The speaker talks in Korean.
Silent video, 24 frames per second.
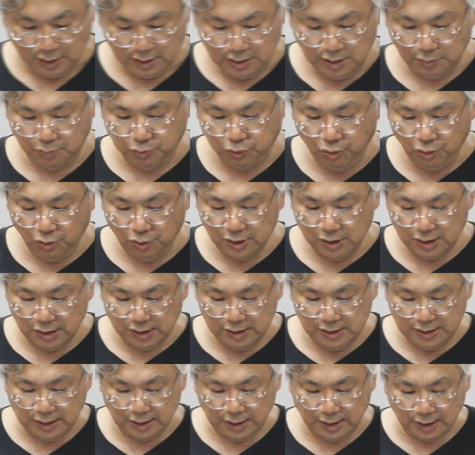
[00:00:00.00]
즉 프로는
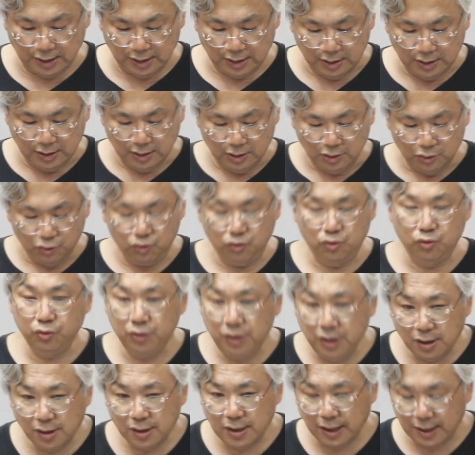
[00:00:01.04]
언제나
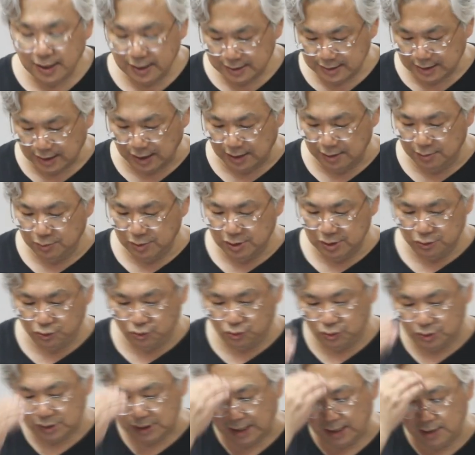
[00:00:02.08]
주역의 삶을
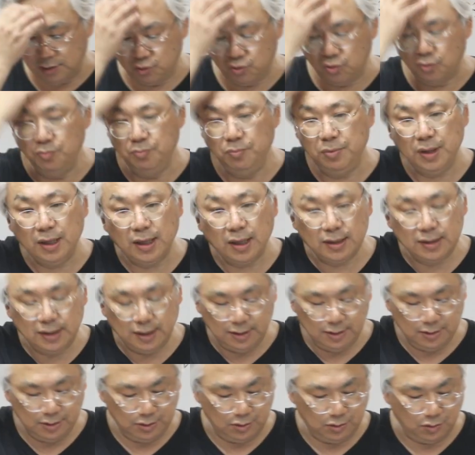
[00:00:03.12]
살 준비가
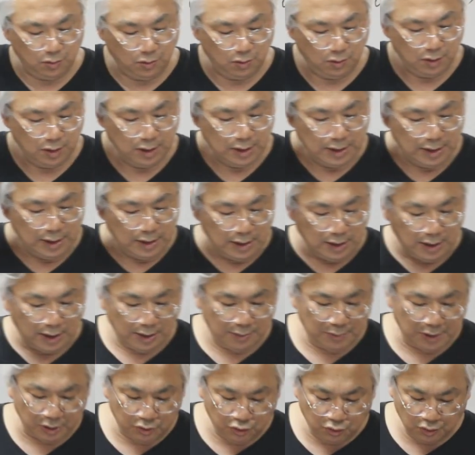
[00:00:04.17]
되어 있고
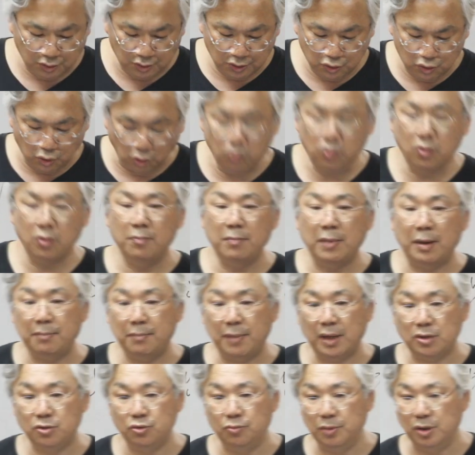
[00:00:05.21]
아마추어는 조건만
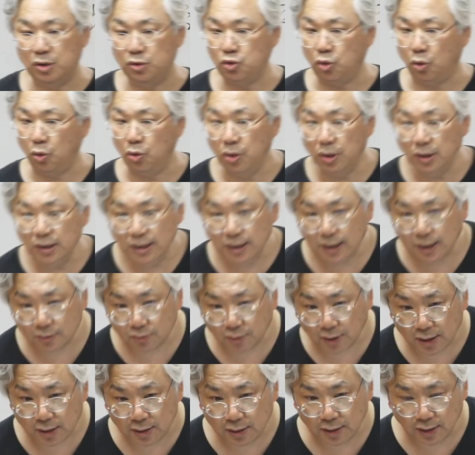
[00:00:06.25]
맞으면
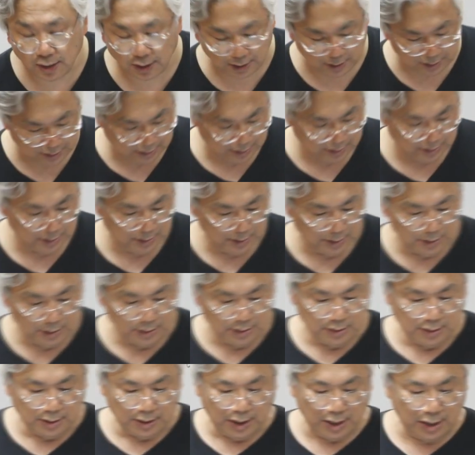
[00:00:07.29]
조연이라도 하는데
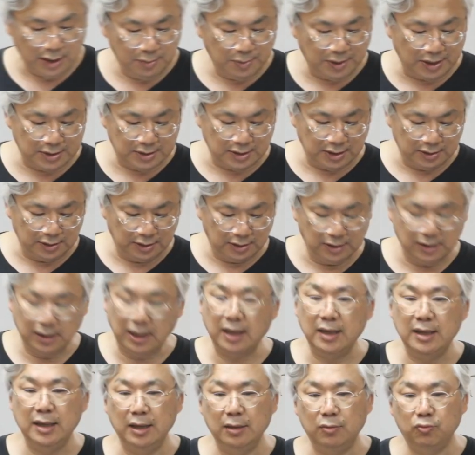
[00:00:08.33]
알바생들은
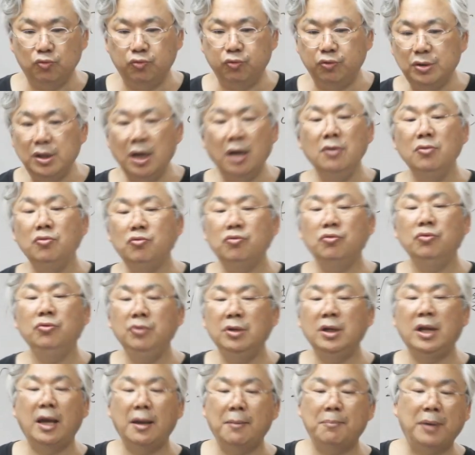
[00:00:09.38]
아예
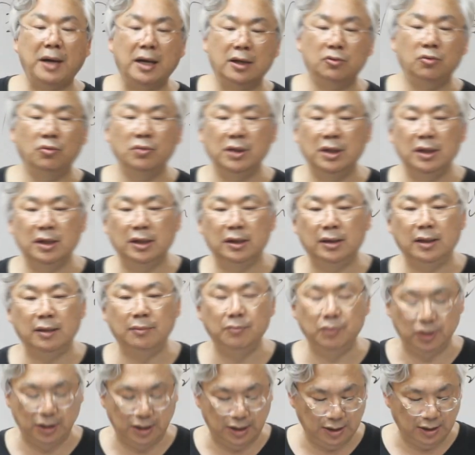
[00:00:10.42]
구경꾼들의 파동이기
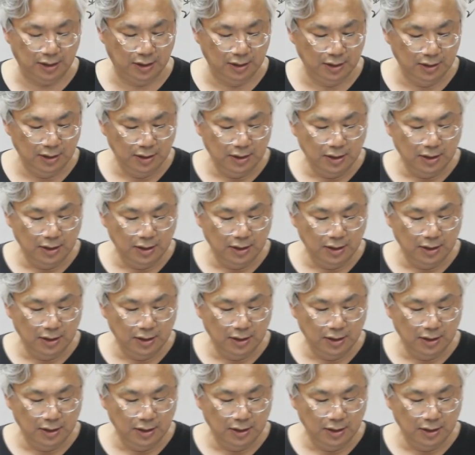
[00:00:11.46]
때문에